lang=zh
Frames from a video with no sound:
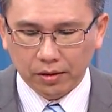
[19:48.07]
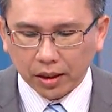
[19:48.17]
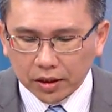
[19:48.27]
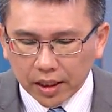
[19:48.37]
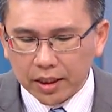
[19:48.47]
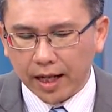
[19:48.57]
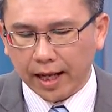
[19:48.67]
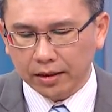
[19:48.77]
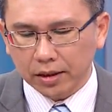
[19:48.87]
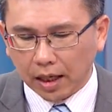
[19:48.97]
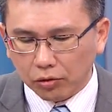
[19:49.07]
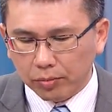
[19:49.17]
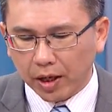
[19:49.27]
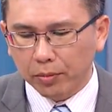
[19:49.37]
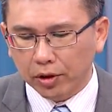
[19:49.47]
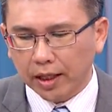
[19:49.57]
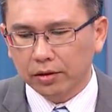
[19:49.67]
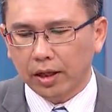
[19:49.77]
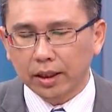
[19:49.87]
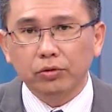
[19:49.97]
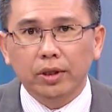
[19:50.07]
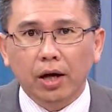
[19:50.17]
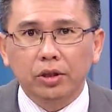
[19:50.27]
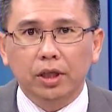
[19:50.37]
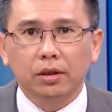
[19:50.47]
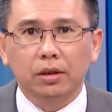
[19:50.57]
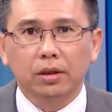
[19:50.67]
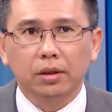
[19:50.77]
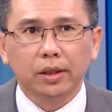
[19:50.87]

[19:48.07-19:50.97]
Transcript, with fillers: 那接下来这档股票没有让大家赚到钱的，